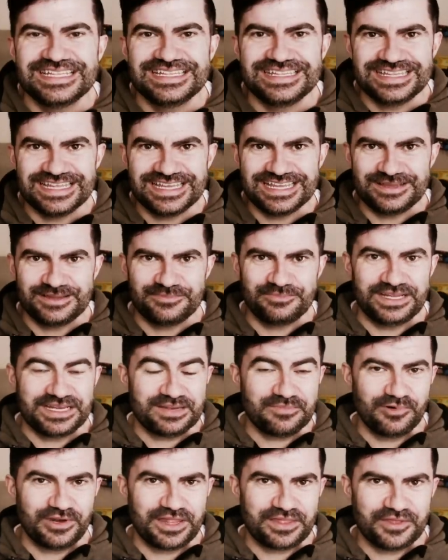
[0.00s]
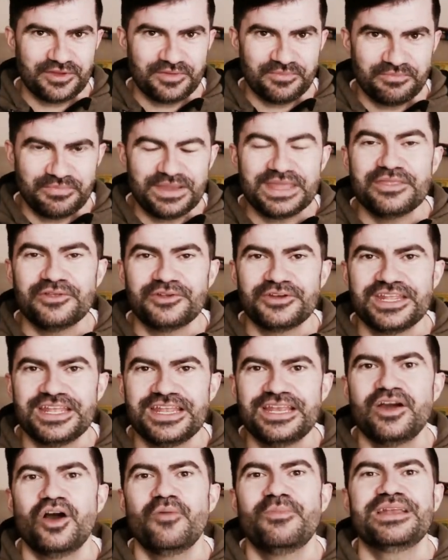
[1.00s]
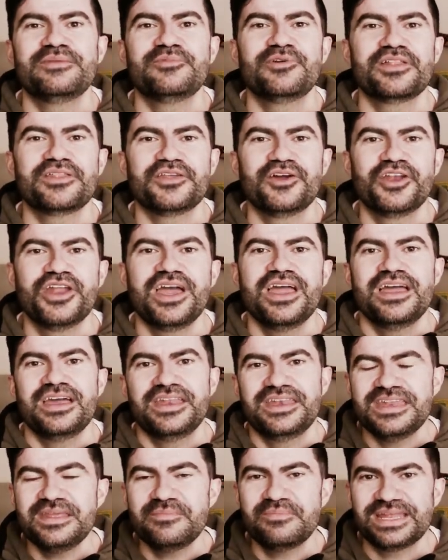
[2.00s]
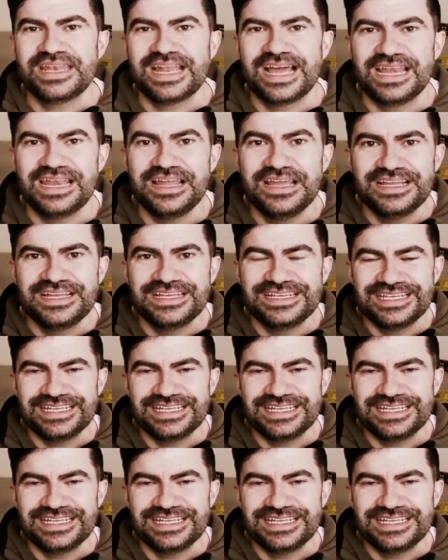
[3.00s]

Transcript: de manipulación pezonil o manipulación ni penal